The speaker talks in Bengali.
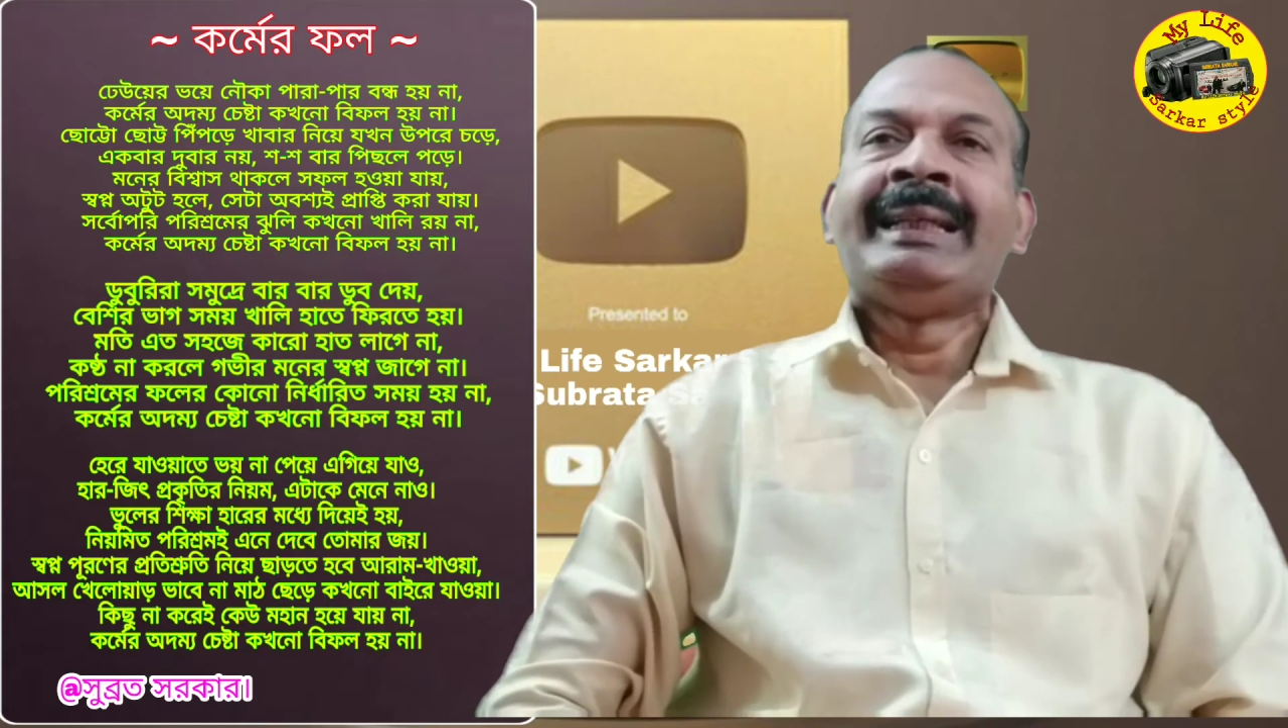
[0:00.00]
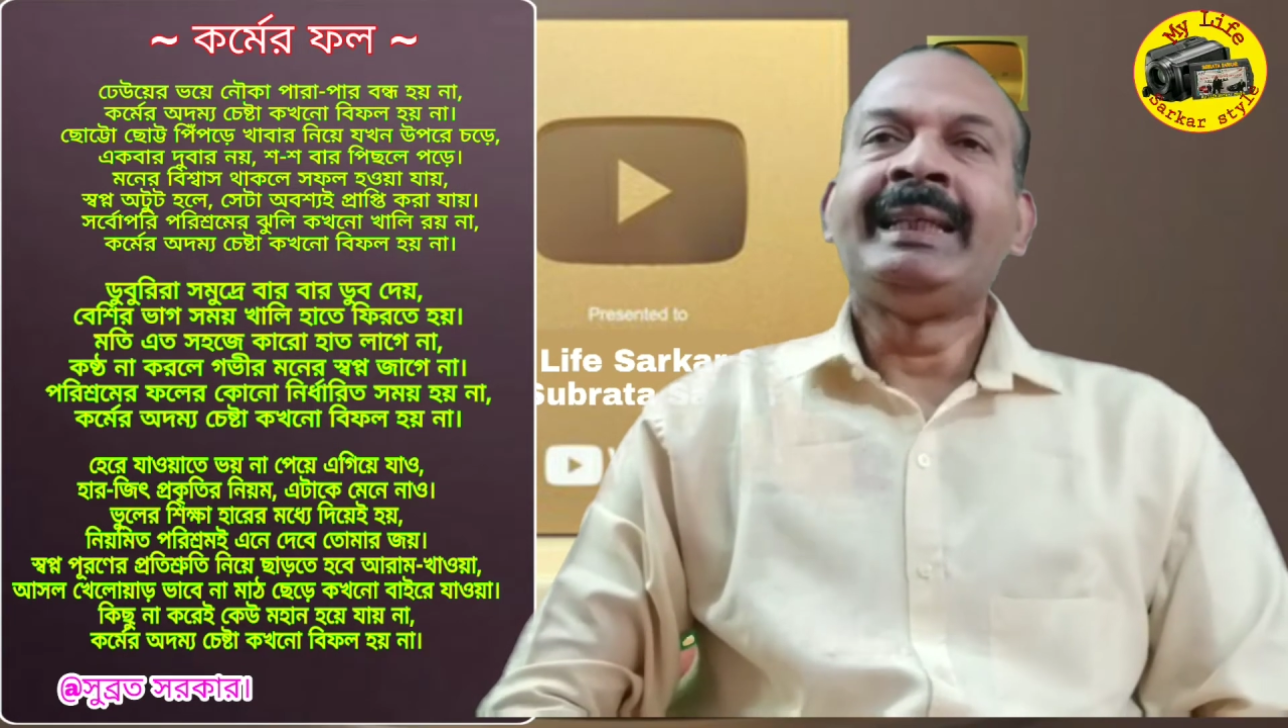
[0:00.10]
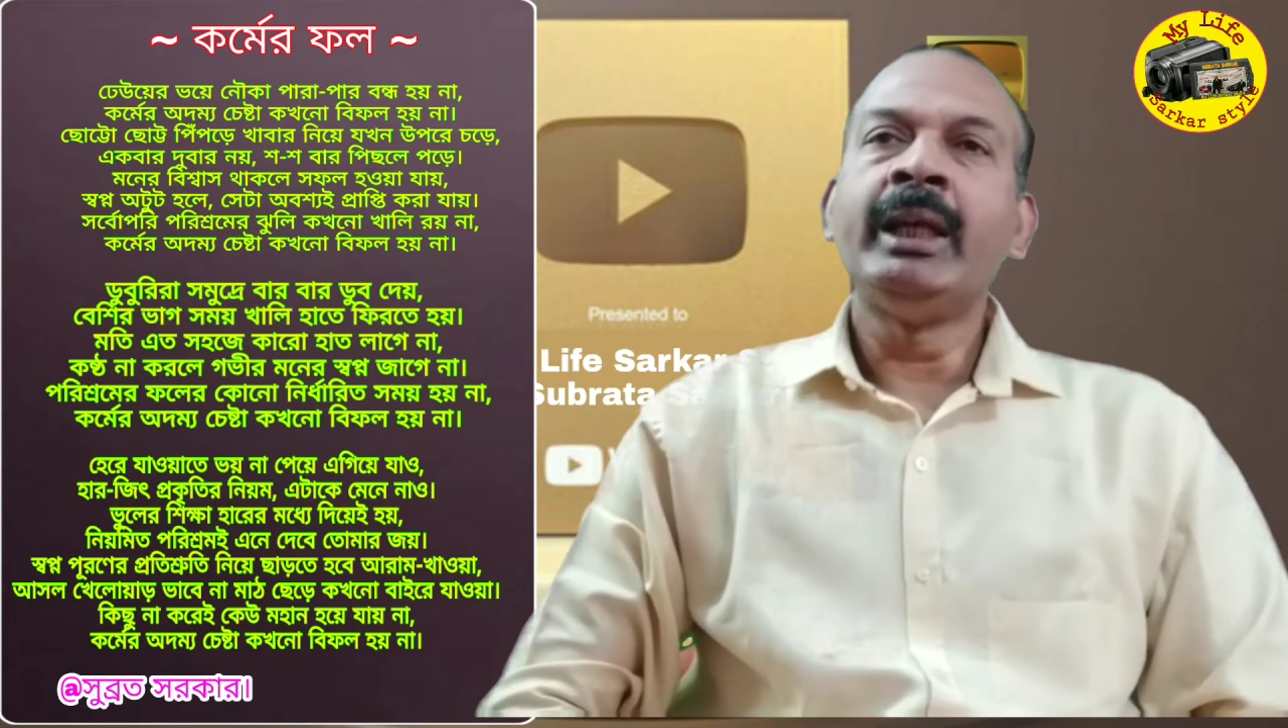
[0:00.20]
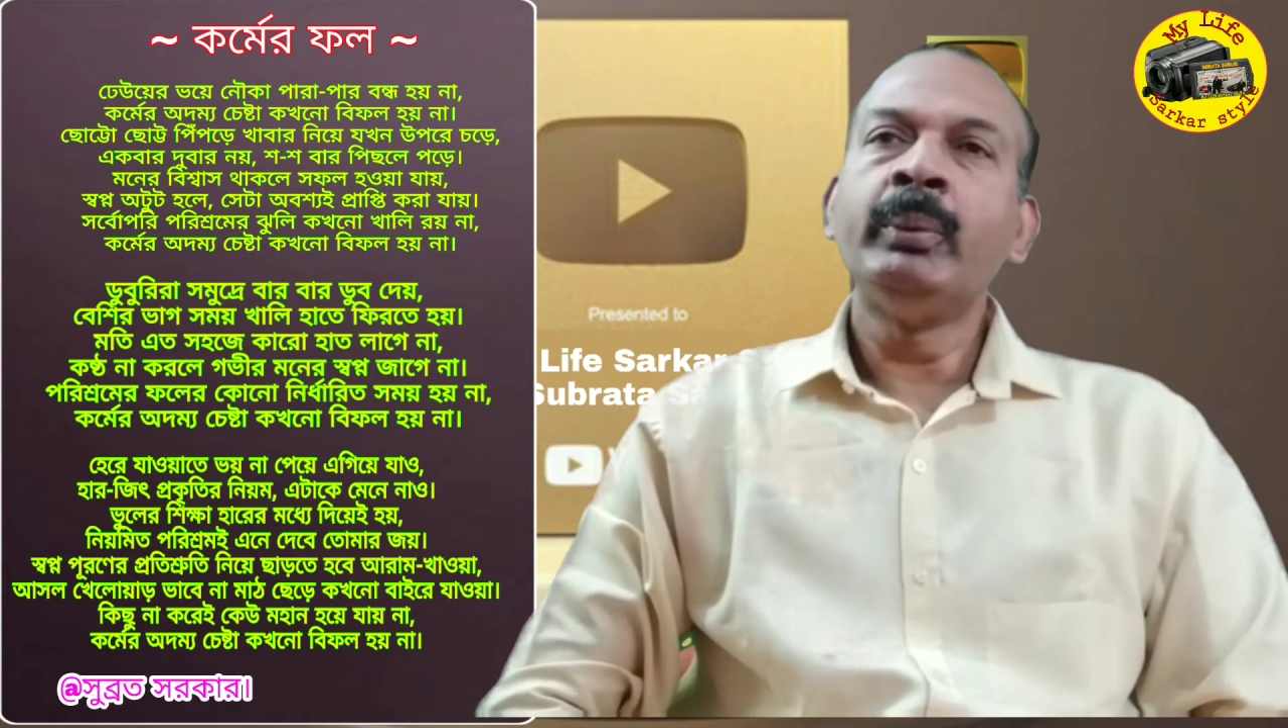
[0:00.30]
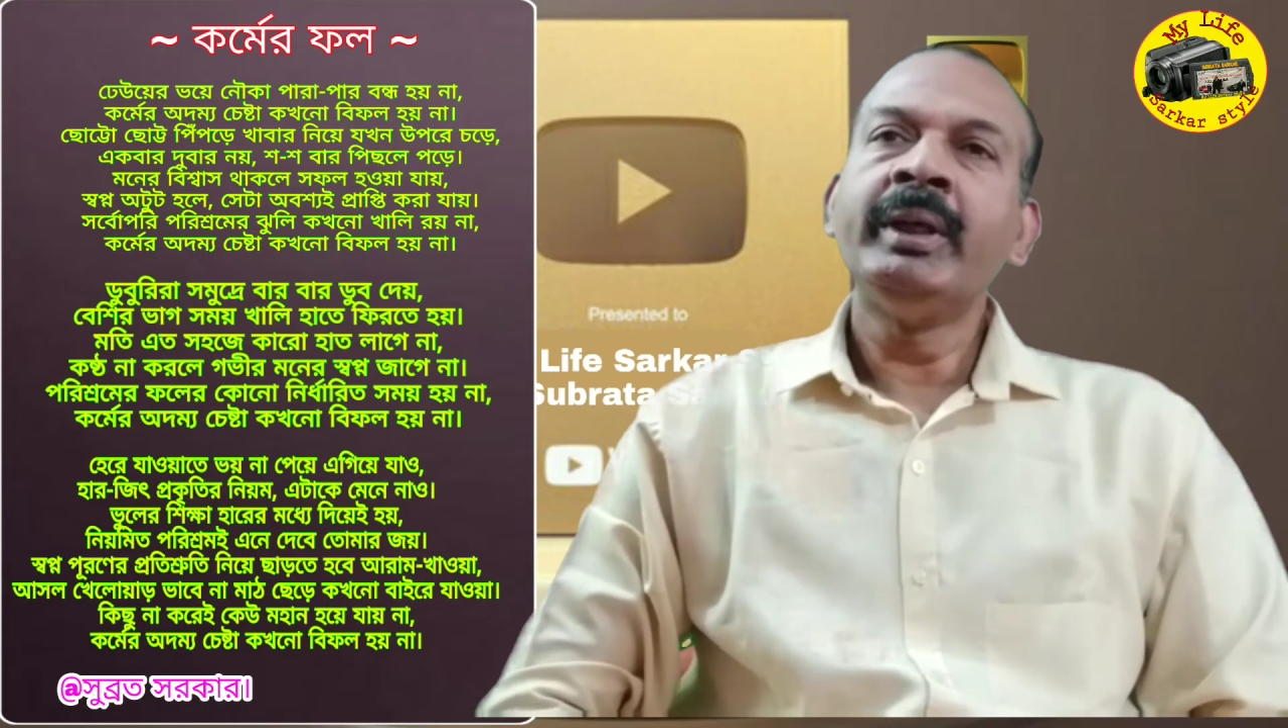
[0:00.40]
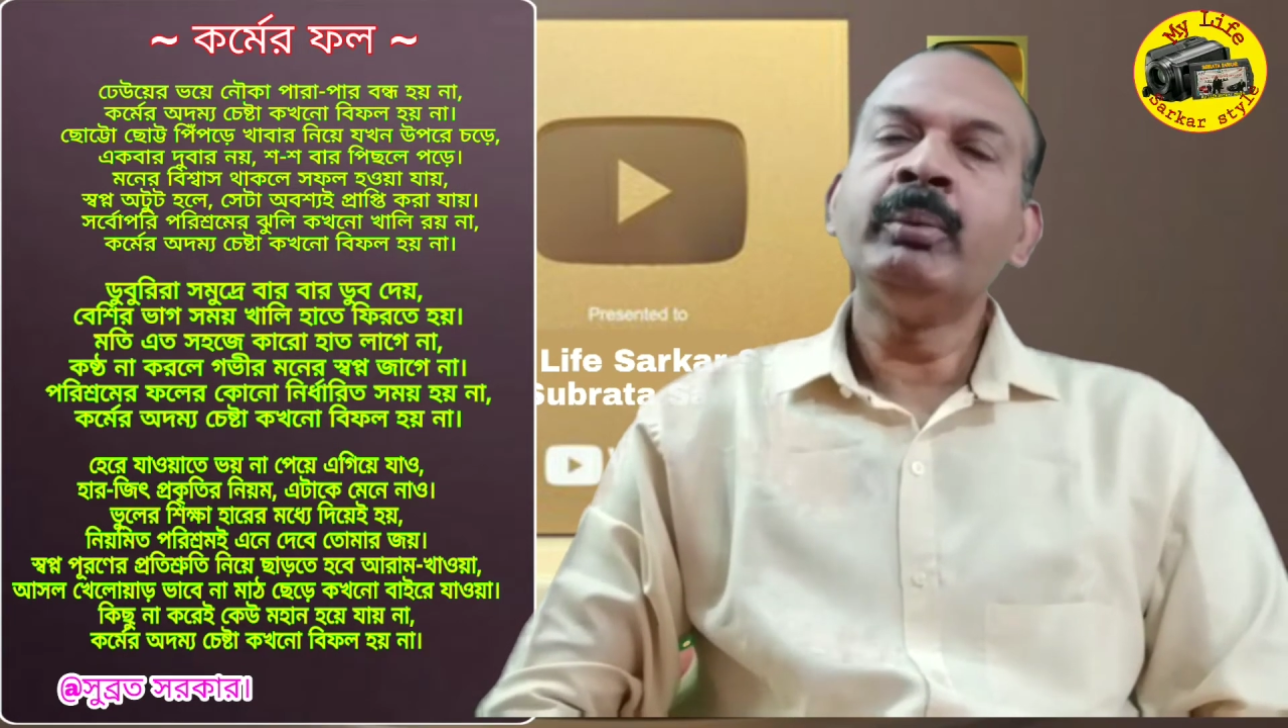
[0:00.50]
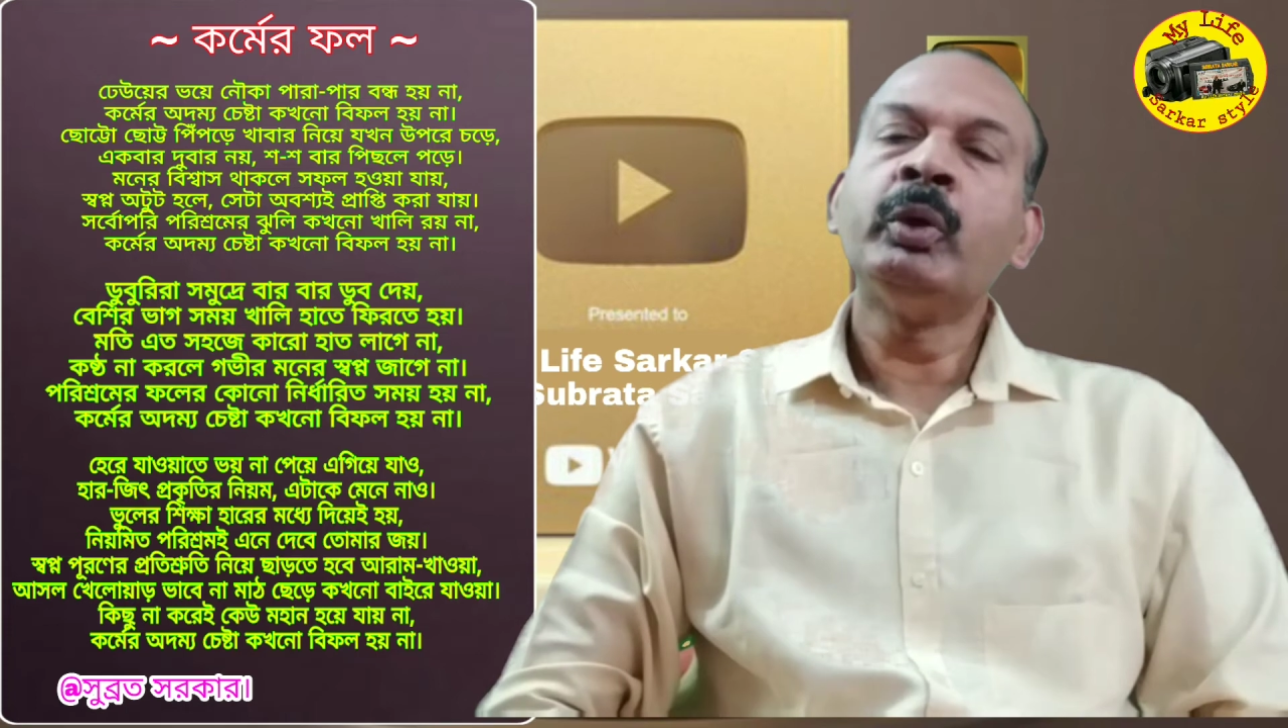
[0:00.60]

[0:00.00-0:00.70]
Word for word: ঢেউয়ের